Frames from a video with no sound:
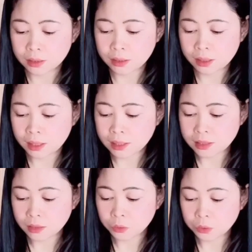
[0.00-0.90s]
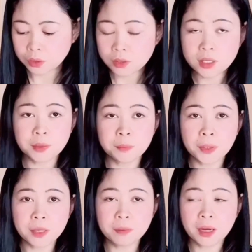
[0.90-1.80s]
na nasa
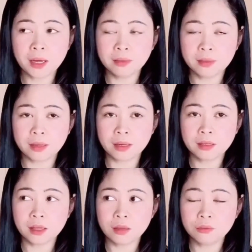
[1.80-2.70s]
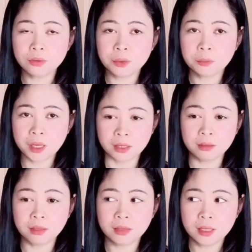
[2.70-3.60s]
2,500 every
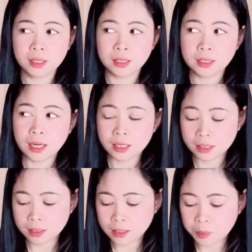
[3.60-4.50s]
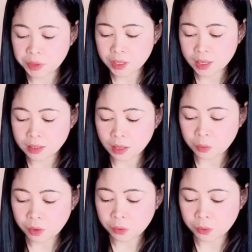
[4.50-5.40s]
month dahil sabi ng
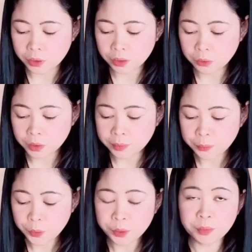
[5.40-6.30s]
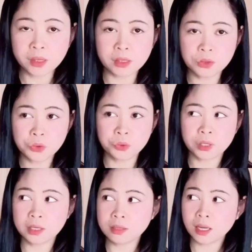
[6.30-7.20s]
asawa ko, itong employment
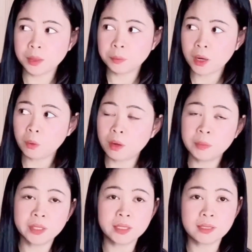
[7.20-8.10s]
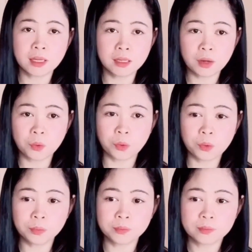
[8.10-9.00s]
insurance, halimbawa mag-resign
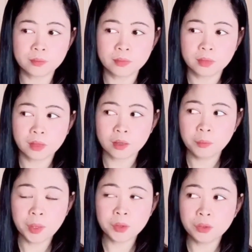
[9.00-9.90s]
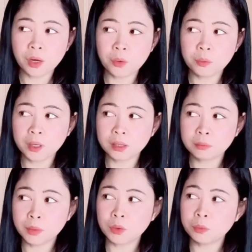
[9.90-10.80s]
ako, meron akong mak
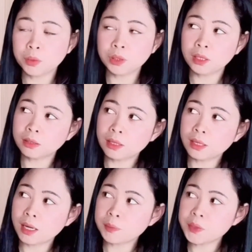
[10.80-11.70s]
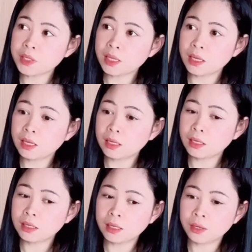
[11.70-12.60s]
matatanggap sa
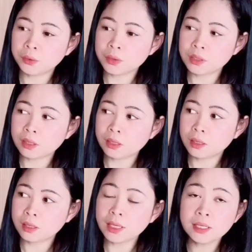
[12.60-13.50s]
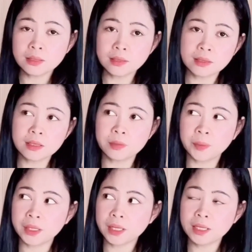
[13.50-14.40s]
ano sa agency,
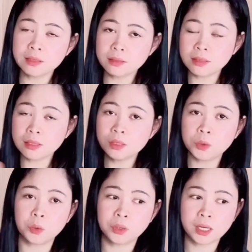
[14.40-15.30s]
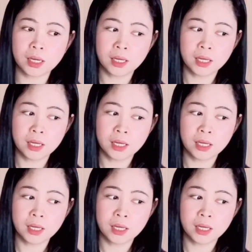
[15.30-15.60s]
parang agency dito na